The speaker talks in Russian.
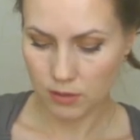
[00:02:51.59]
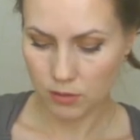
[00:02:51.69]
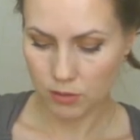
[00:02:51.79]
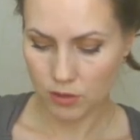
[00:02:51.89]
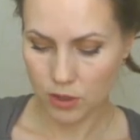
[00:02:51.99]

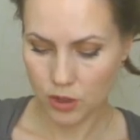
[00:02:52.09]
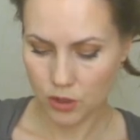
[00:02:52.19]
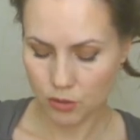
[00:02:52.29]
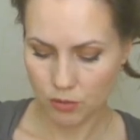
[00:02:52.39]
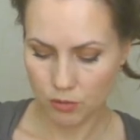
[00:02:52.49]
Стойте,
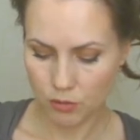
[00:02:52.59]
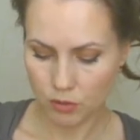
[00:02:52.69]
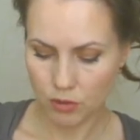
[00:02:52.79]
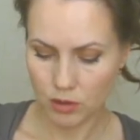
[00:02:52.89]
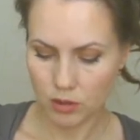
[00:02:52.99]
крышечку не
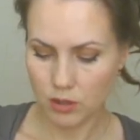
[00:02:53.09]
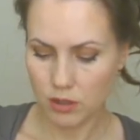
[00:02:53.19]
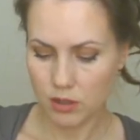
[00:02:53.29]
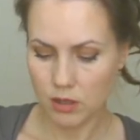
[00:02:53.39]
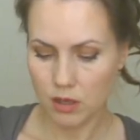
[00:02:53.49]
могу открыть.